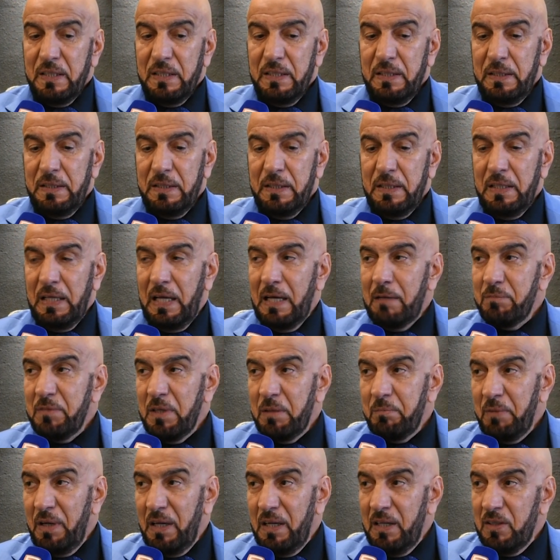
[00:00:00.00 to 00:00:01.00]
احنا لعبنا
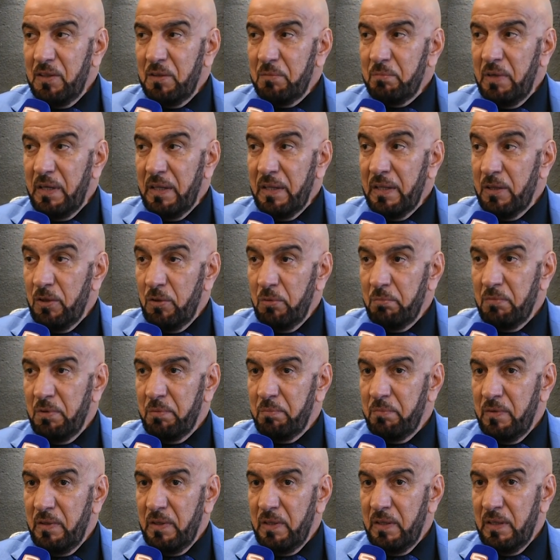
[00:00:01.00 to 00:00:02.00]
معاهم اظن
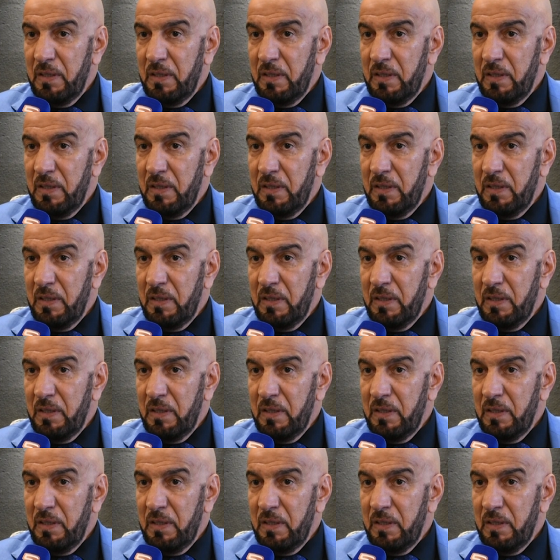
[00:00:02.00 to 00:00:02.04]
هم